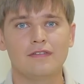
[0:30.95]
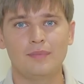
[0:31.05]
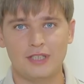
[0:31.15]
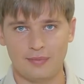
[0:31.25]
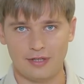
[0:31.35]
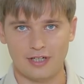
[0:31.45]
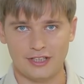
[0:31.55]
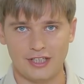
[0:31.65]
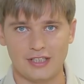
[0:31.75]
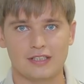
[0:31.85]
вообще
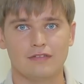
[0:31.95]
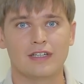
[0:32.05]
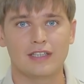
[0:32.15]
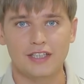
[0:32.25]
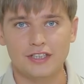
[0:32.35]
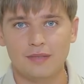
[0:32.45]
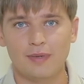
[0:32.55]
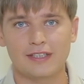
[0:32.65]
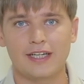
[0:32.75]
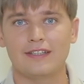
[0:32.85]
превращается в отличный
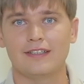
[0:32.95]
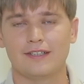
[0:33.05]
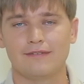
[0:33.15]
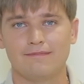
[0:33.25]
портретник.